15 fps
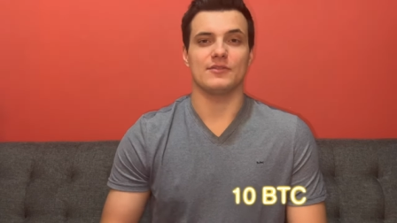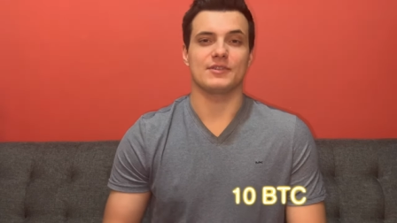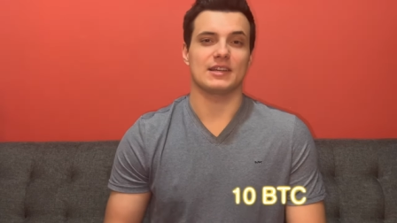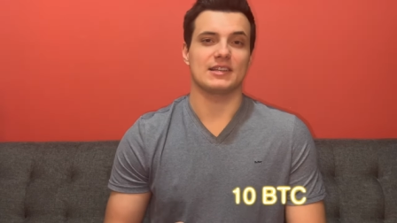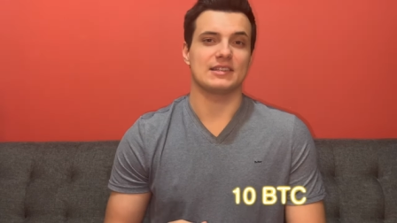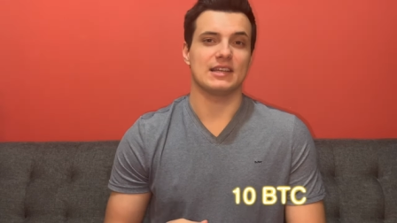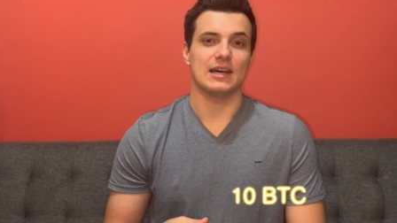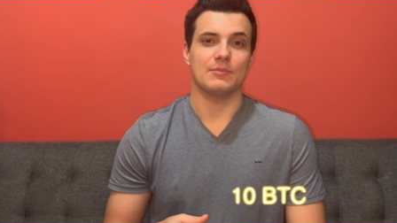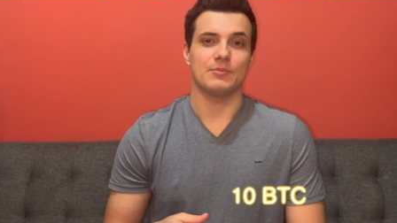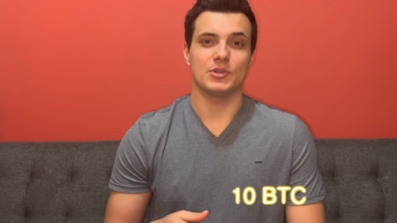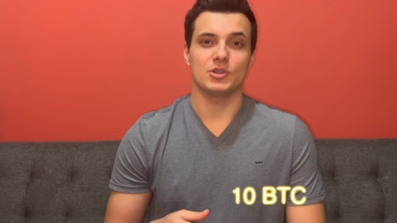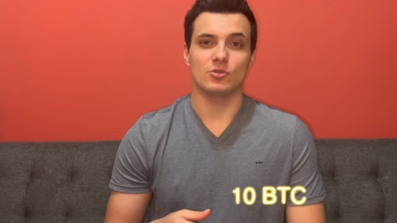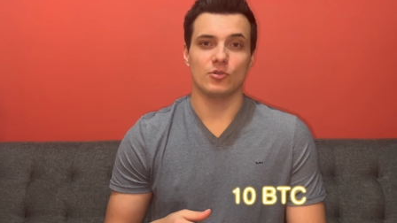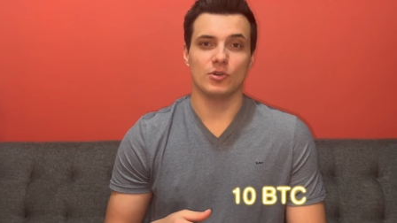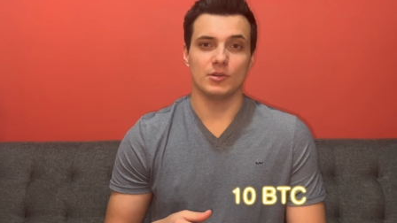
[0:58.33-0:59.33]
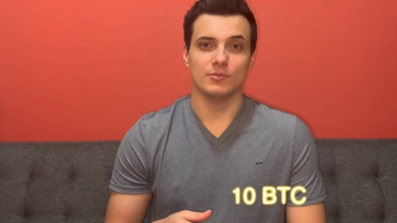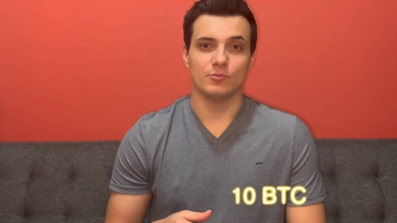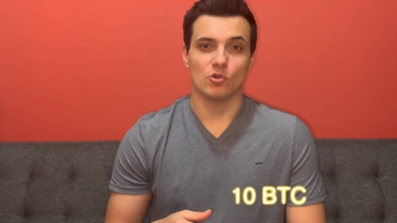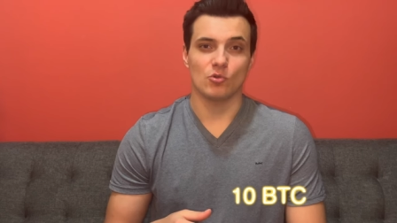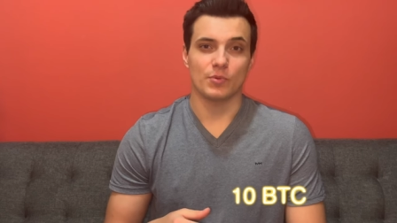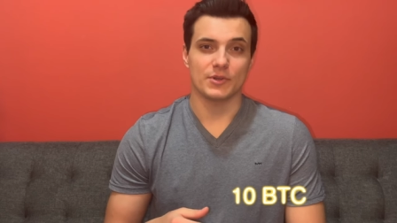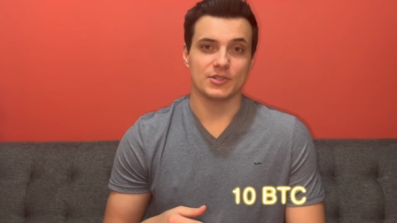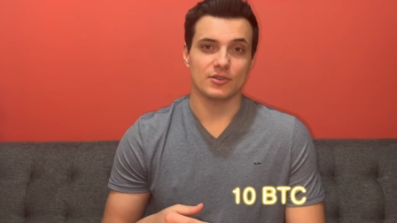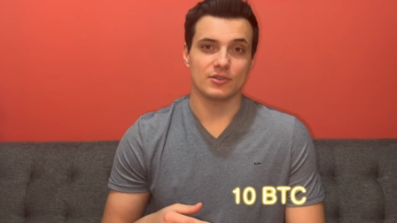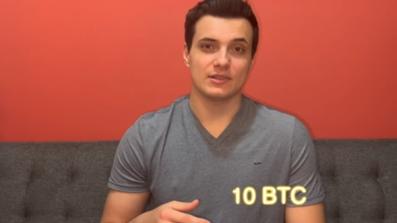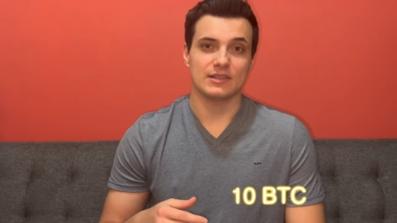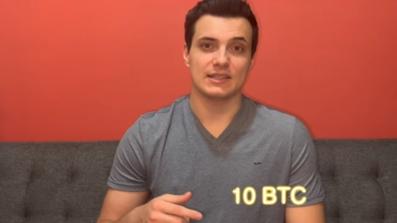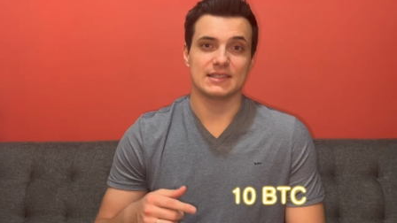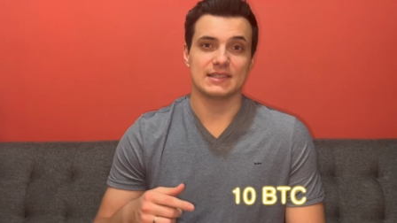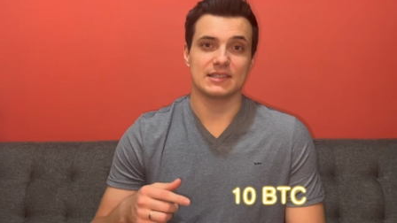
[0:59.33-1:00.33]
когда биткоин упадет
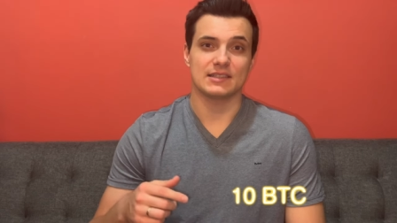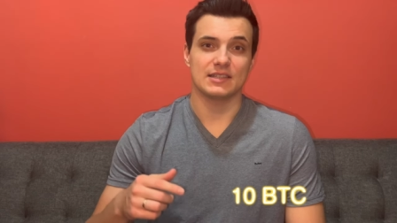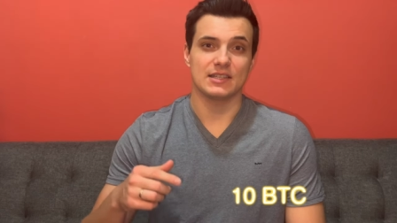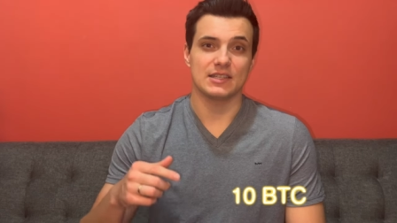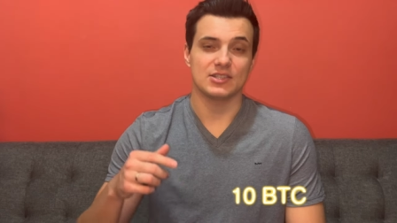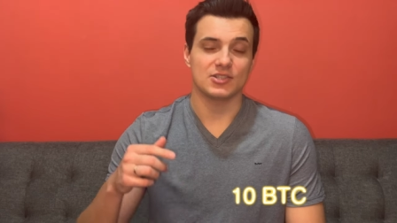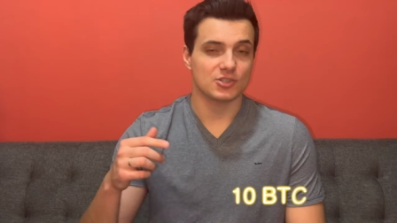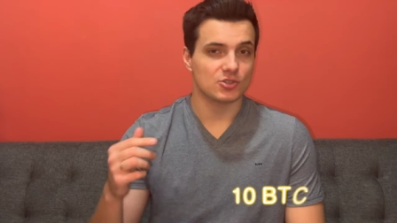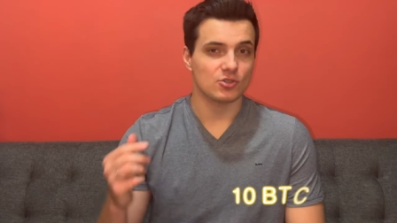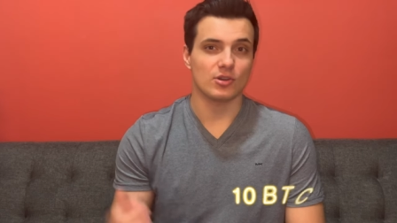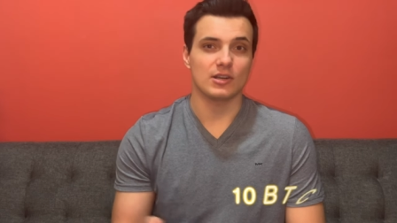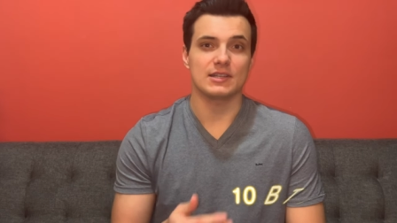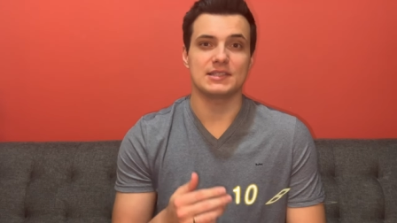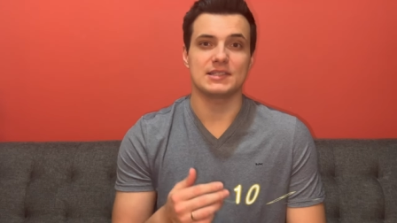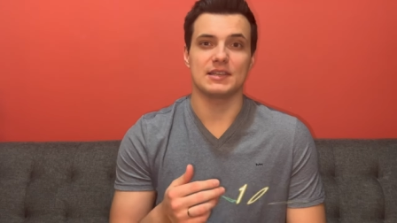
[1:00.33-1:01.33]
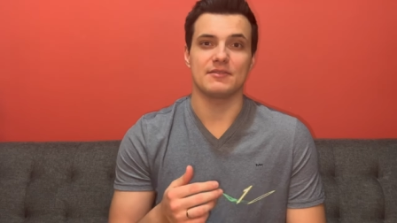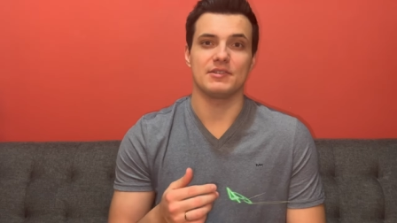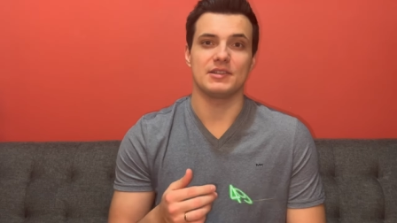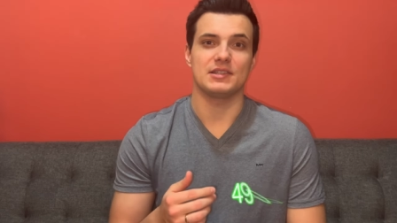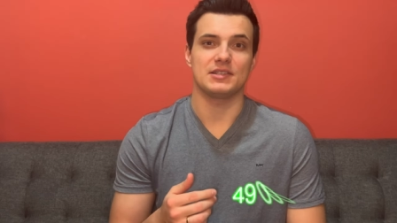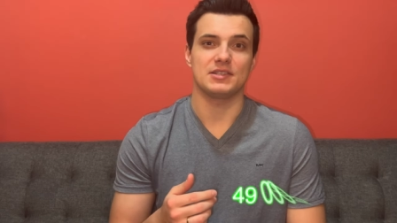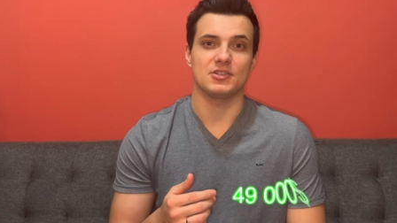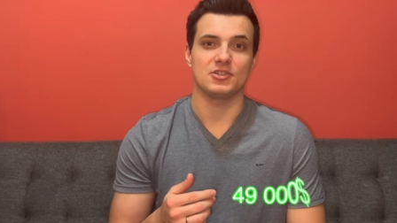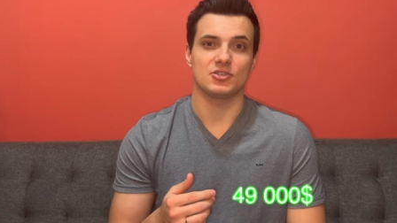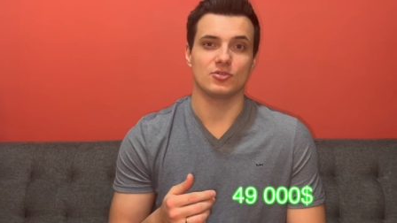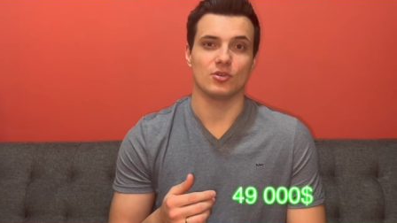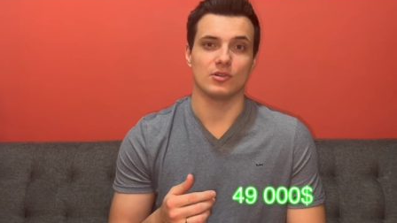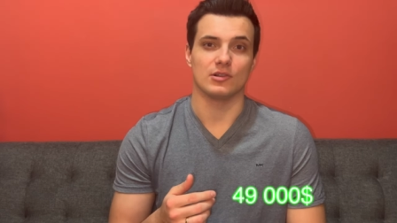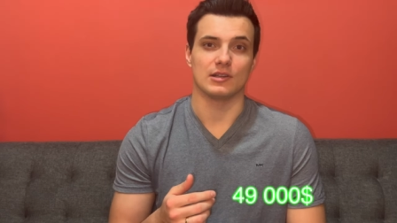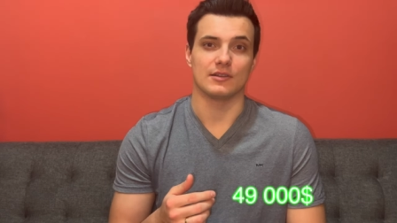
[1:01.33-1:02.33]
до цены 49 тысяч
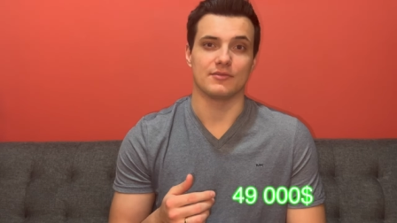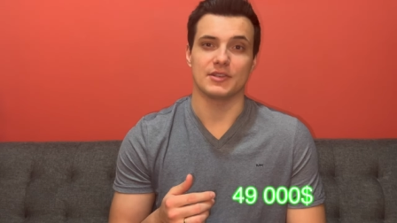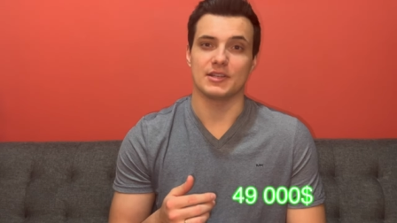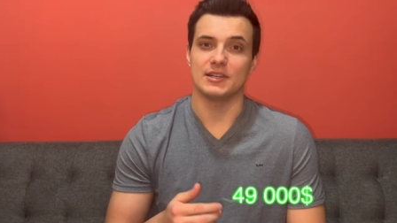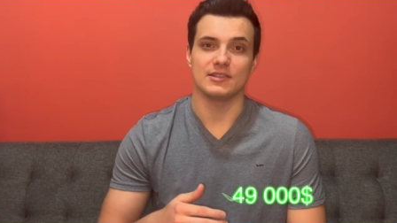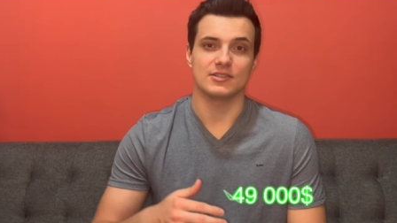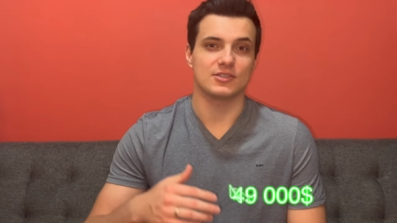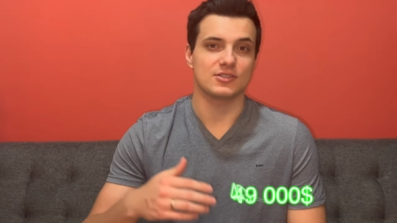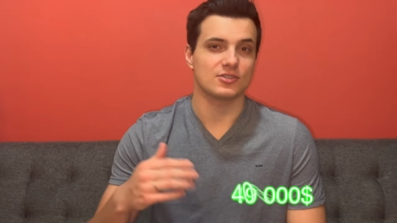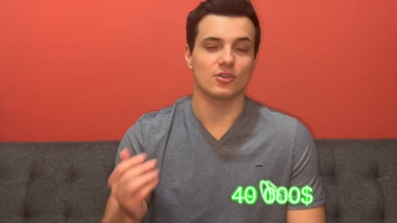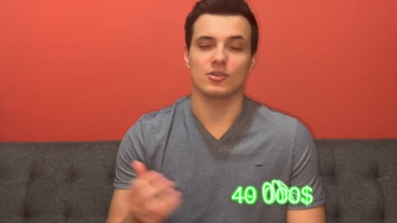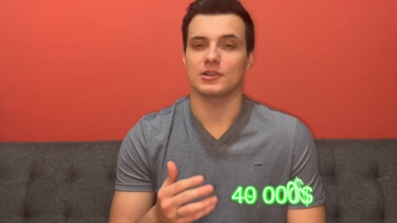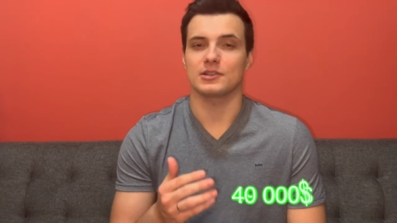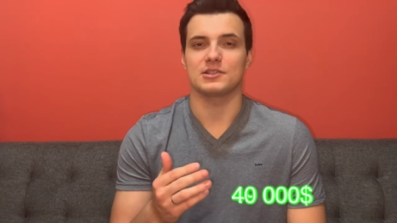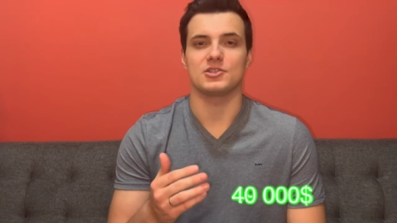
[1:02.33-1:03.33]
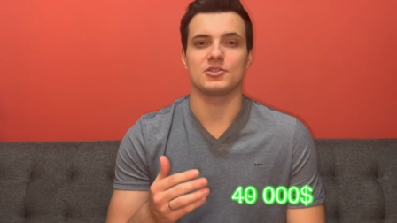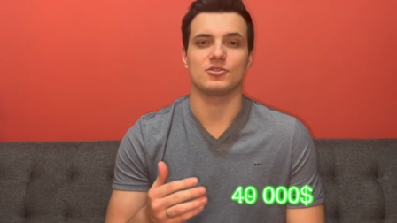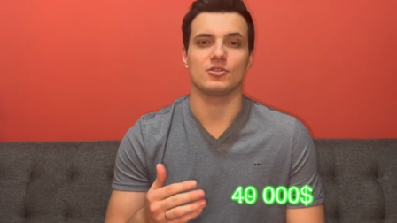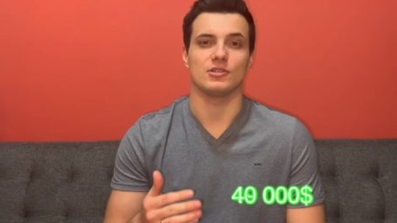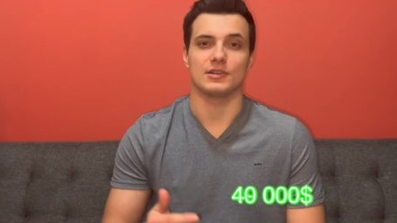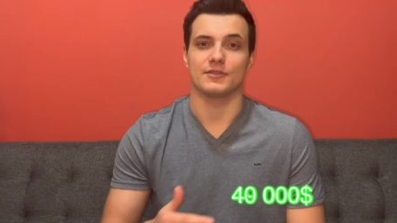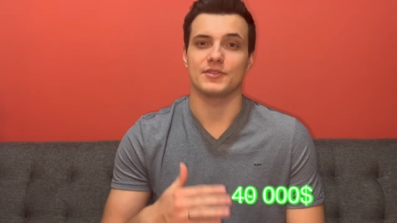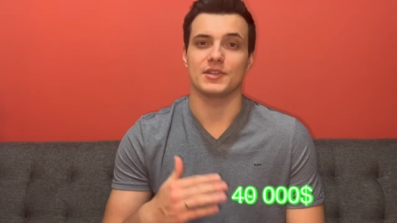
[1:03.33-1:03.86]
долларов или 40 тысяч долларов,